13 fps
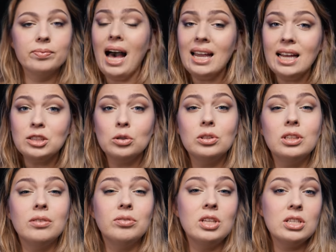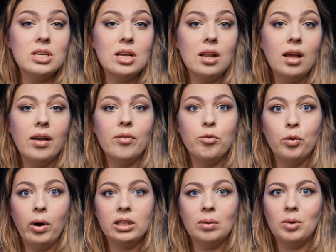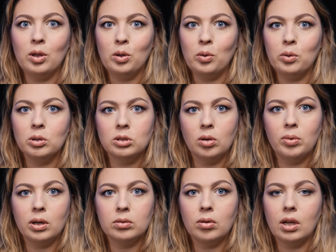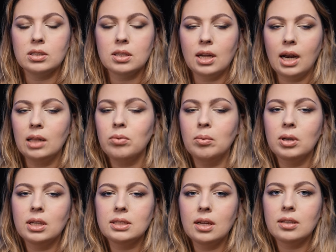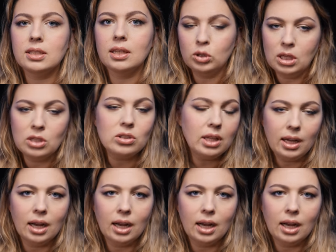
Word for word: a ja co tydzień w niedzielę wyłaniam jedną osobę, która skradła moje serce. To znaczy ta